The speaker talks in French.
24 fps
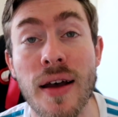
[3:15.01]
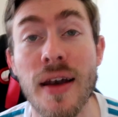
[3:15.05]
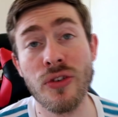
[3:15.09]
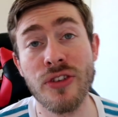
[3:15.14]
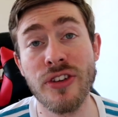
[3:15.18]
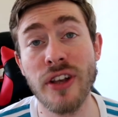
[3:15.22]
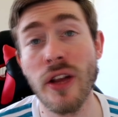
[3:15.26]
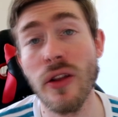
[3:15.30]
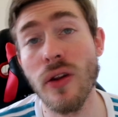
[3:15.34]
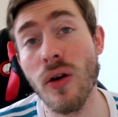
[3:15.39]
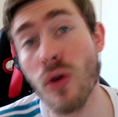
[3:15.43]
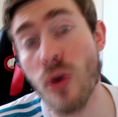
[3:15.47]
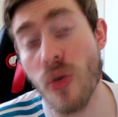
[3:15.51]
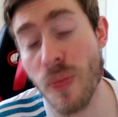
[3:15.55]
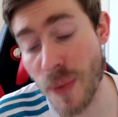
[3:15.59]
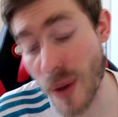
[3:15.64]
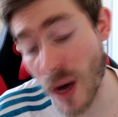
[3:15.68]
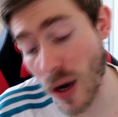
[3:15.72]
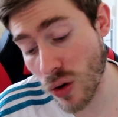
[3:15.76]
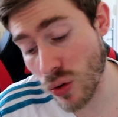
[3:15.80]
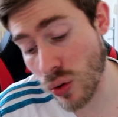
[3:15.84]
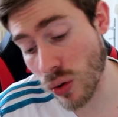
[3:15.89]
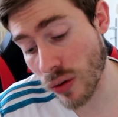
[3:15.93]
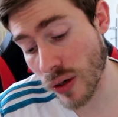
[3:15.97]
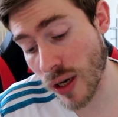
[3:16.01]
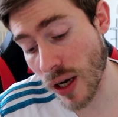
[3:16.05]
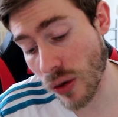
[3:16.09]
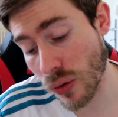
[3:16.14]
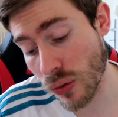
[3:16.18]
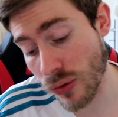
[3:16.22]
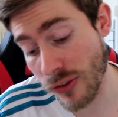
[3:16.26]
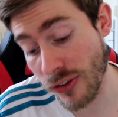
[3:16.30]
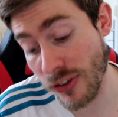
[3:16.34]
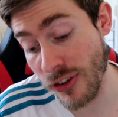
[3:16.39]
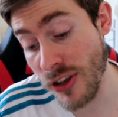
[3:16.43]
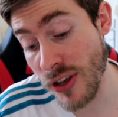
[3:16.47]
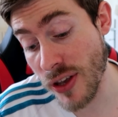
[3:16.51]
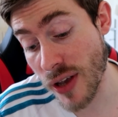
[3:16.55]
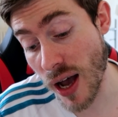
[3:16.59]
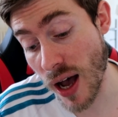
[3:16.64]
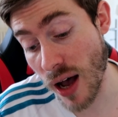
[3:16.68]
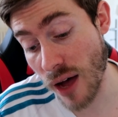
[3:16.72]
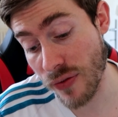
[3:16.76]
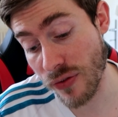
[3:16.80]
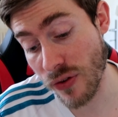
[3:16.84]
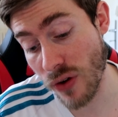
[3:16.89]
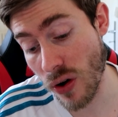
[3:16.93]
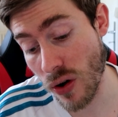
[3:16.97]
Concernant le parcours de la Russie
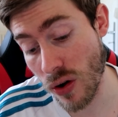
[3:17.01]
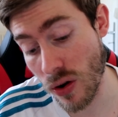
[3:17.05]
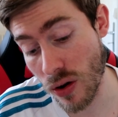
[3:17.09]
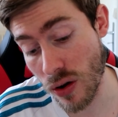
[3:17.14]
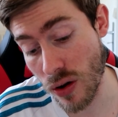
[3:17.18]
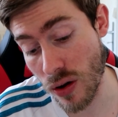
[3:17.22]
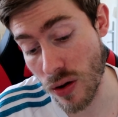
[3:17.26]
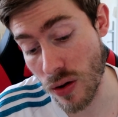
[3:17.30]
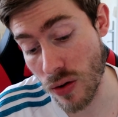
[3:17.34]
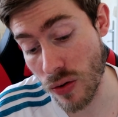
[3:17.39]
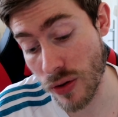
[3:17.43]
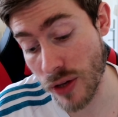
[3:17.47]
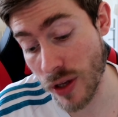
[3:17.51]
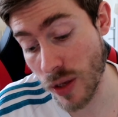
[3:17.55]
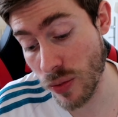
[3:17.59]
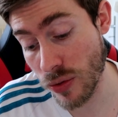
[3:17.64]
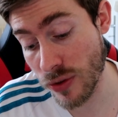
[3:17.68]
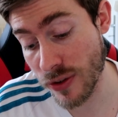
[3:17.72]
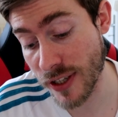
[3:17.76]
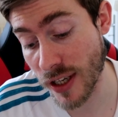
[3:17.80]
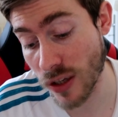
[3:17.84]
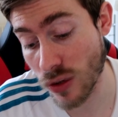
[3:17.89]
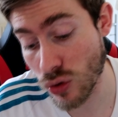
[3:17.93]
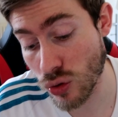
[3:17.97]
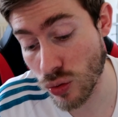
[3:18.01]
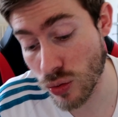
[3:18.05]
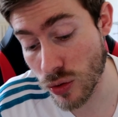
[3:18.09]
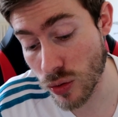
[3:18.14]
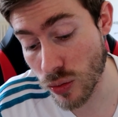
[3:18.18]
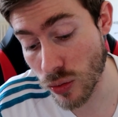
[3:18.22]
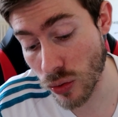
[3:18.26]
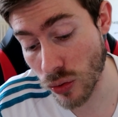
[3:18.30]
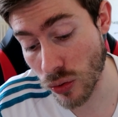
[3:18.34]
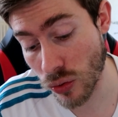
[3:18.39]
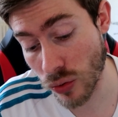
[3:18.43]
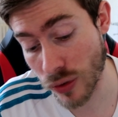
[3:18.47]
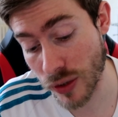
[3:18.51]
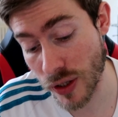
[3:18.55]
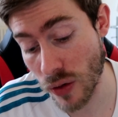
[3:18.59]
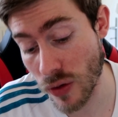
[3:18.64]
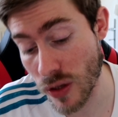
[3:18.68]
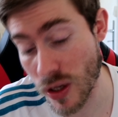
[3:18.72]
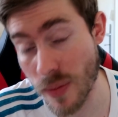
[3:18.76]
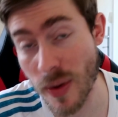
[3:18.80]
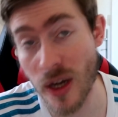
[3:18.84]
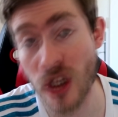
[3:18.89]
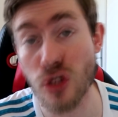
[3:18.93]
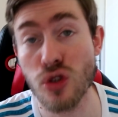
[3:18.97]
avant euh, le début de cette Coupe du Monde, donc il y a
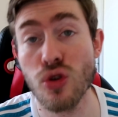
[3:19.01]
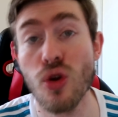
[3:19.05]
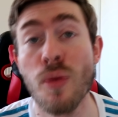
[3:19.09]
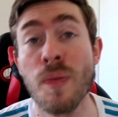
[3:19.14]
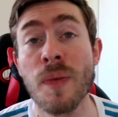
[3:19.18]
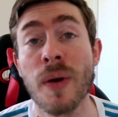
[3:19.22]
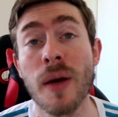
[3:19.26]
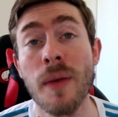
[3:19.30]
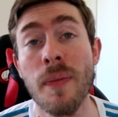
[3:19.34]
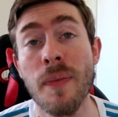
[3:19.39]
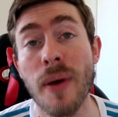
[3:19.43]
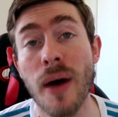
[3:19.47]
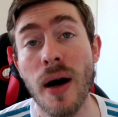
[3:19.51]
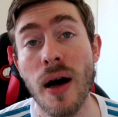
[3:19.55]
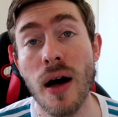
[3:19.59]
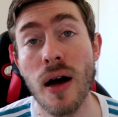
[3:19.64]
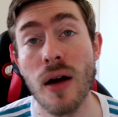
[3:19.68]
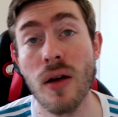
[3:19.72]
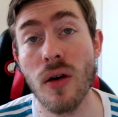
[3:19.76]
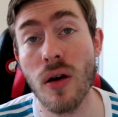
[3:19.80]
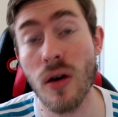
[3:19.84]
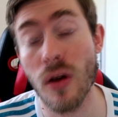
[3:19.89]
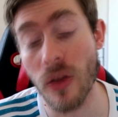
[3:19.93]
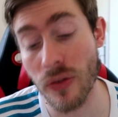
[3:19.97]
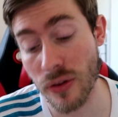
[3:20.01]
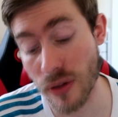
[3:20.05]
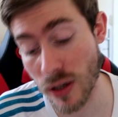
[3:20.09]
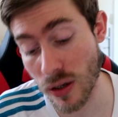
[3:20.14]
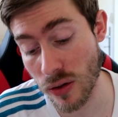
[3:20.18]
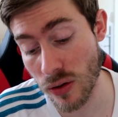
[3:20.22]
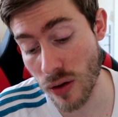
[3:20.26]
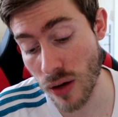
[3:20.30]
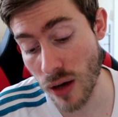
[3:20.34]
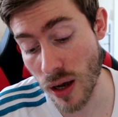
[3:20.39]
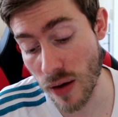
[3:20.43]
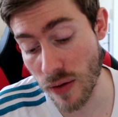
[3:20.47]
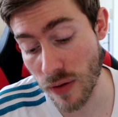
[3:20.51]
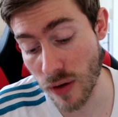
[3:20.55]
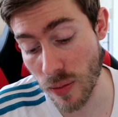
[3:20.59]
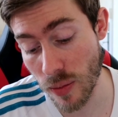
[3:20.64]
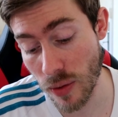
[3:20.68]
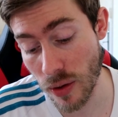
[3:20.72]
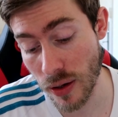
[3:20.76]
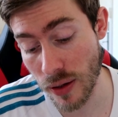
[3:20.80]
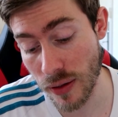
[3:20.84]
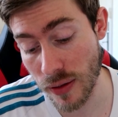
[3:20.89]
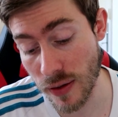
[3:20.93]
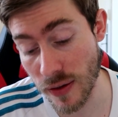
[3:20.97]
eu des matchs de prépa, alors l'entraîneur a
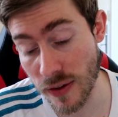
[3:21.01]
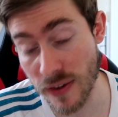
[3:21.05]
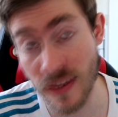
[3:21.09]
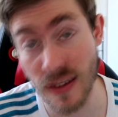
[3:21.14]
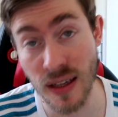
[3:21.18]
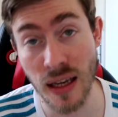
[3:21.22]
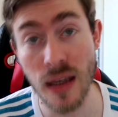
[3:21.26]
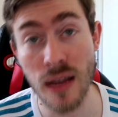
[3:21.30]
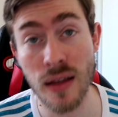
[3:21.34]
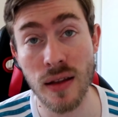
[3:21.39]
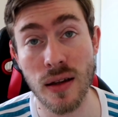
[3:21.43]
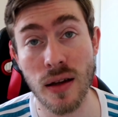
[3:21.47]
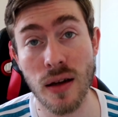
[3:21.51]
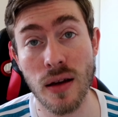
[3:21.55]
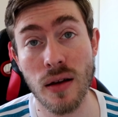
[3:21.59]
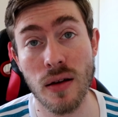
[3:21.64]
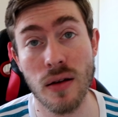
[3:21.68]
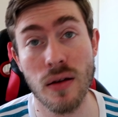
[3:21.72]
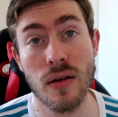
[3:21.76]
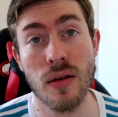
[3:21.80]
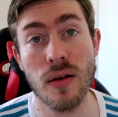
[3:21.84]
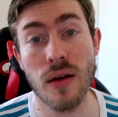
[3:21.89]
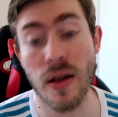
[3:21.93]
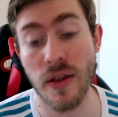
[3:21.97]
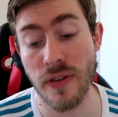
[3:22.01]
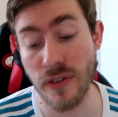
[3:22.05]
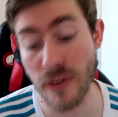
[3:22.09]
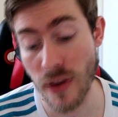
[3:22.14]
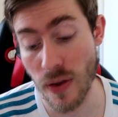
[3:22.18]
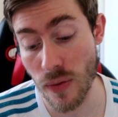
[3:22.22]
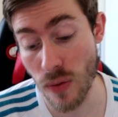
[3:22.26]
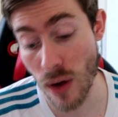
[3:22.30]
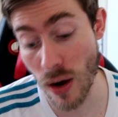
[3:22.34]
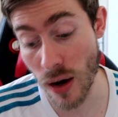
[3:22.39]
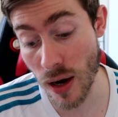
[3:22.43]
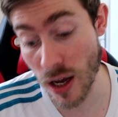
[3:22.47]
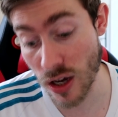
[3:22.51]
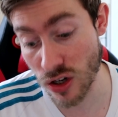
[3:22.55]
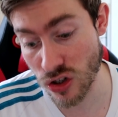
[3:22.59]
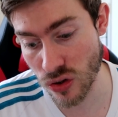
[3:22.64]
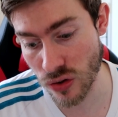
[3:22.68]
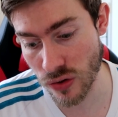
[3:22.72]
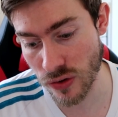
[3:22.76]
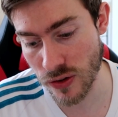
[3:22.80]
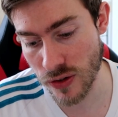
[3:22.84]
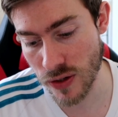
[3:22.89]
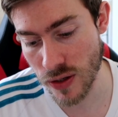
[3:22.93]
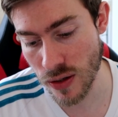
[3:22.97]
vraiment été strict, hein, à savoir
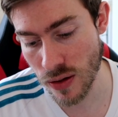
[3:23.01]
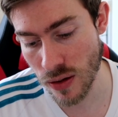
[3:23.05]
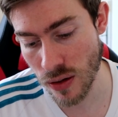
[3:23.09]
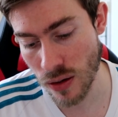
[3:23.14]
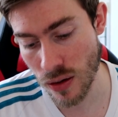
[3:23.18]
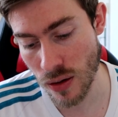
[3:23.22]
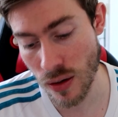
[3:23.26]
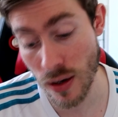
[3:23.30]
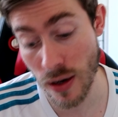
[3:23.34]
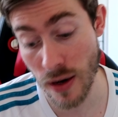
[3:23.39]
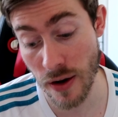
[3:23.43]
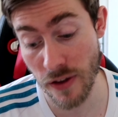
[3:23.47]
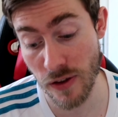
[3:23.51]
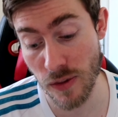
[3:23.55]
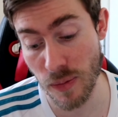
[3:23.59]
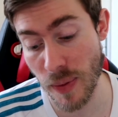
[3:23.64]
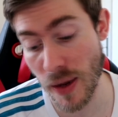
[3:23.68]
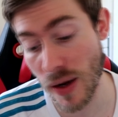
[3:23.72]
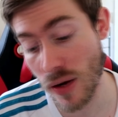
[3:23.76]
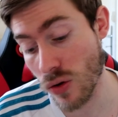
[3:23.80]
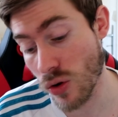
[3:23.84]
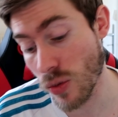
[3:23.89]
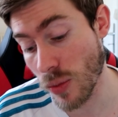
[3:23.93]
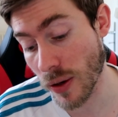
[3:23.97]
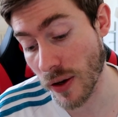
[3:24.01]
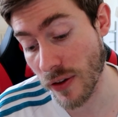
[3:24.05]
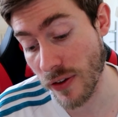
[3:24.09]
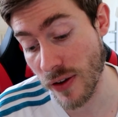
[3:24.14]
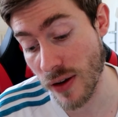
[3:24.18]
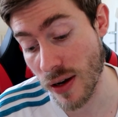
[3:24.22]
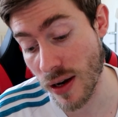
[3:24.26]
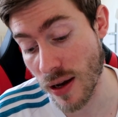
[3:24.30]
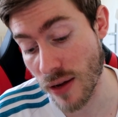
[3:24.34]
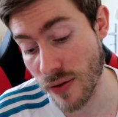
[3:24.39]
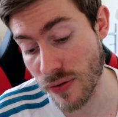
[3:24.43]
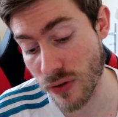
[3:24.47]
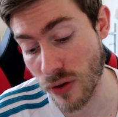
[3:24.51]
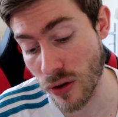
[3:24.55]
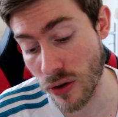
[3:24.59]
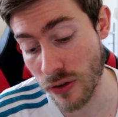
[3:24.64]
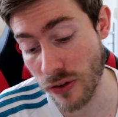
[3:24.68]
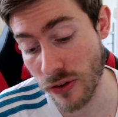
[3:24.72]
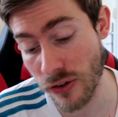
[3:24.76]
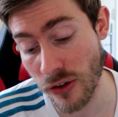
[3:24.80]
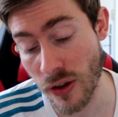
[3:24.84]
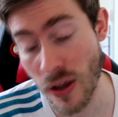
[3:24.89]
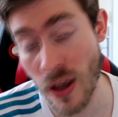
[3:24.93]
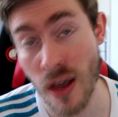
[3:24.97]
l'Argentine, l'Espagne, le Brésil, la
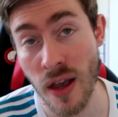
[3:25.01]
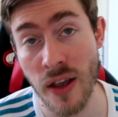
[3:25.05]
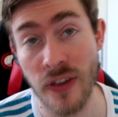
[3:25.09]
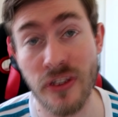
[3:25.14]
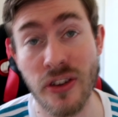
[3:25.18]
France.